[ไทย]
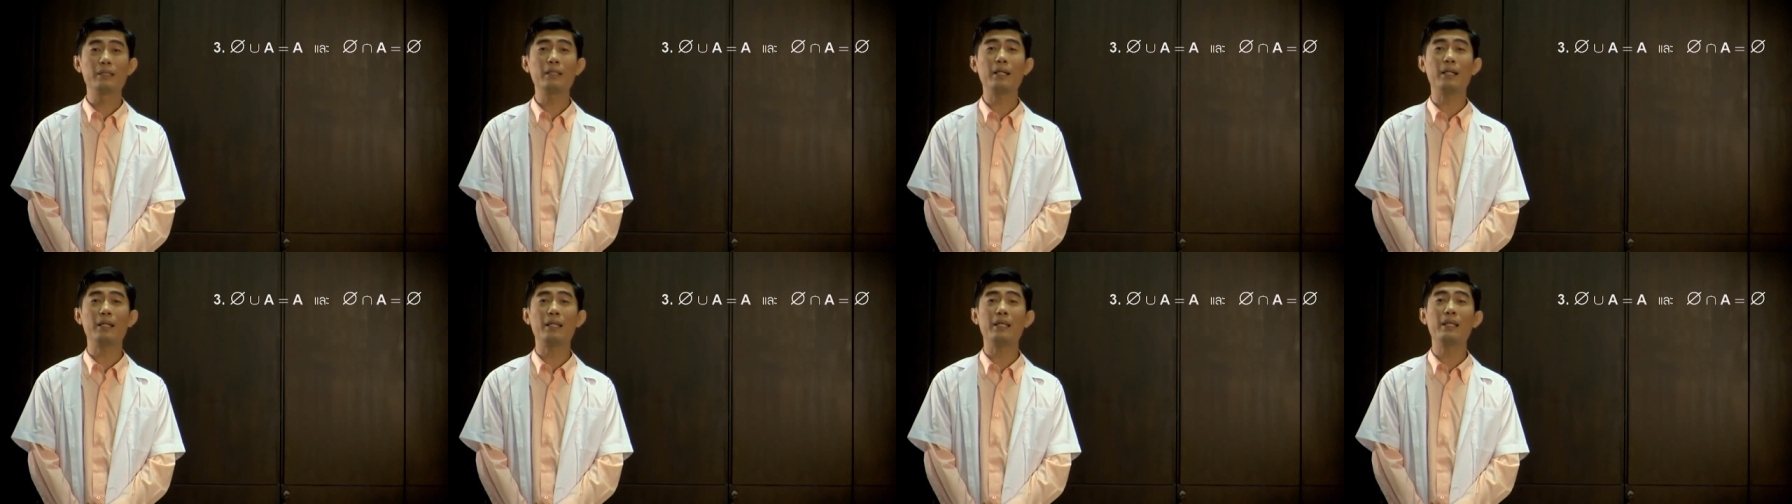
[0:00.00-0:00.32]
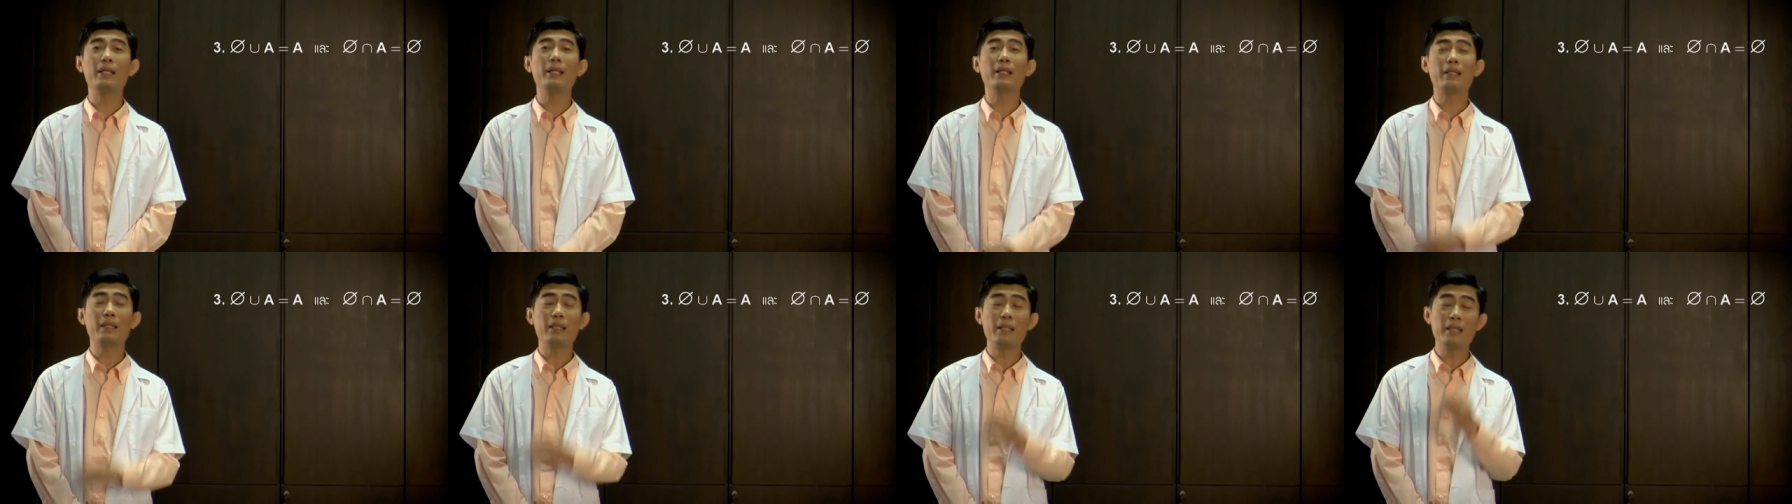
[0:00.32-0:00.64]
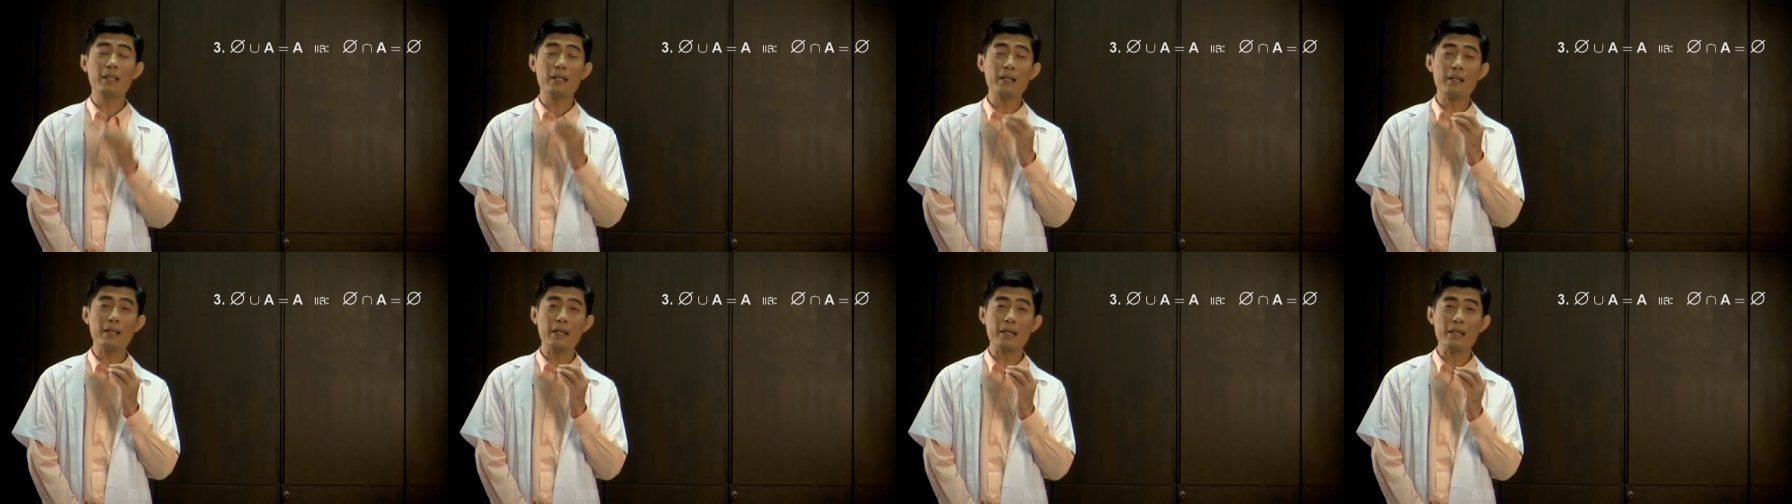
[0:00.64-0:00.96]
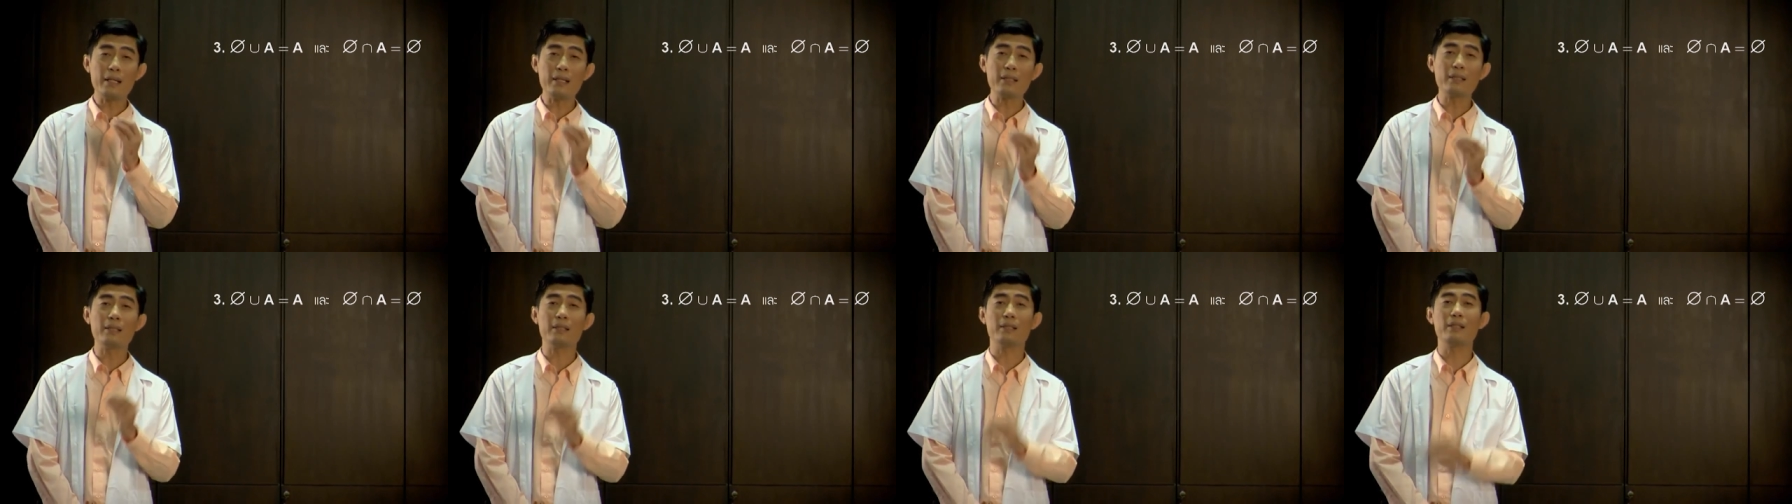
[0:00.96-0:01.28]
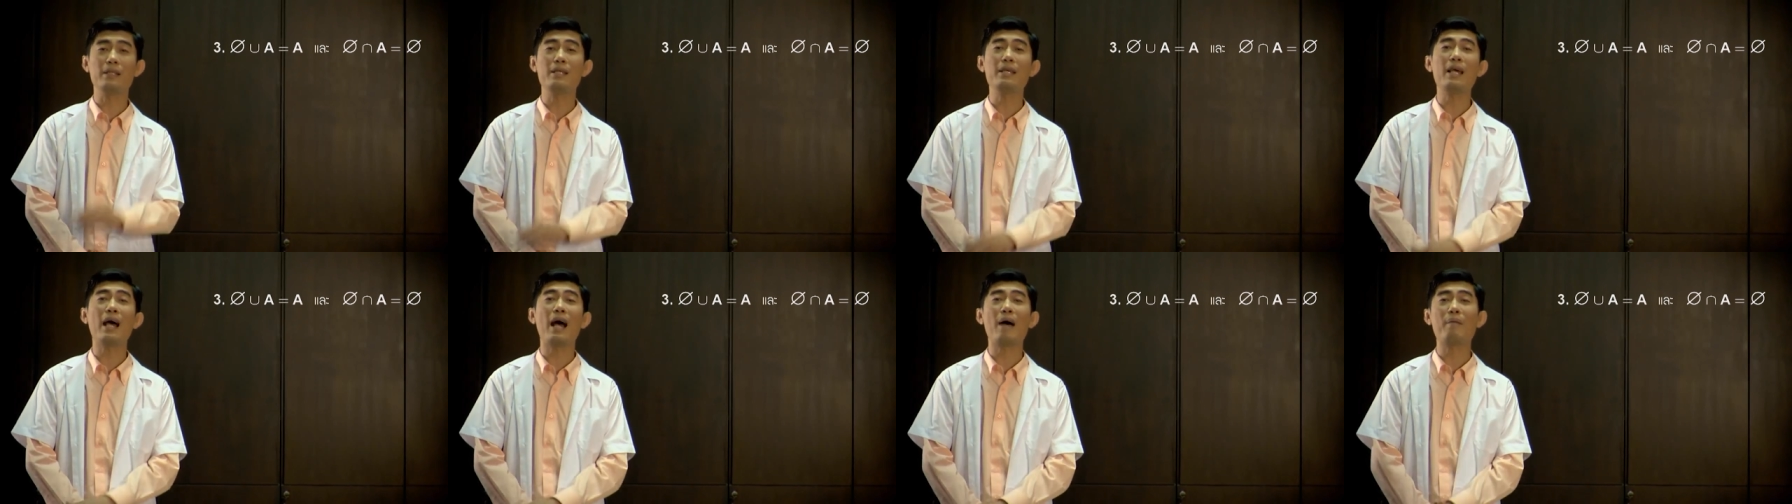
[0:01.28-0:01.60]
ซึ่งอันนี้ถ้านักเรียนนึกถึ
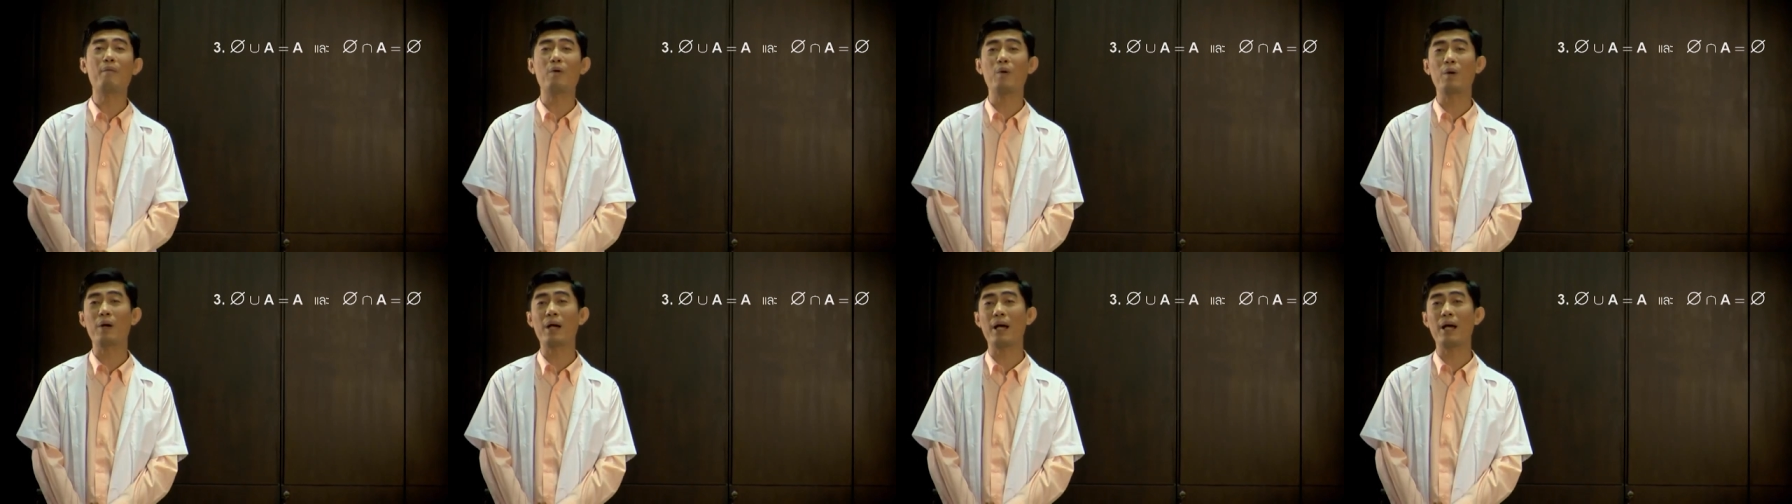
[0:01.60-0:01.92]
งนิยาม